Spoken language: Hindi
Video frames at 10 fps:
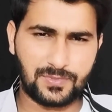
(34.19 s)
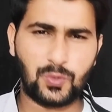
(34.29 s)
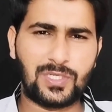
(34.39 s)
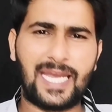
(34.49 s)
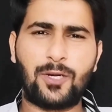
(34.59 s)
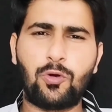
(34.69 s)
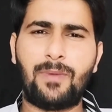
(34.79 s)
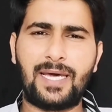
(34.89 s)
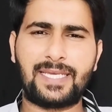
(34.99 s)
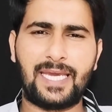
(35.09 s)
न्यूजीलैंड
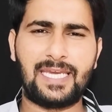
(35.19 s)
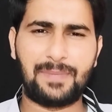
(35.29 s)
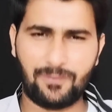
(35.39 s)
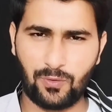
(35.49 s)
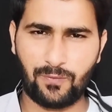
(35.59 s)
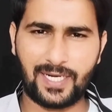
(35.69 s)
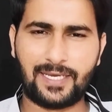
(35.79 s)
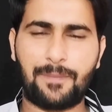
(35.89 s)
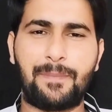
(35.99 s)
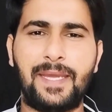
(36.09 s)
को मार के आए अभी वो
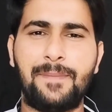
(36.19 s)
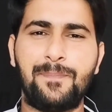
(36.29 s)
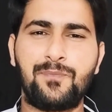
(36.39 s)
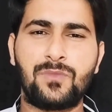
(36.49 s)
वर्ल्ड कप में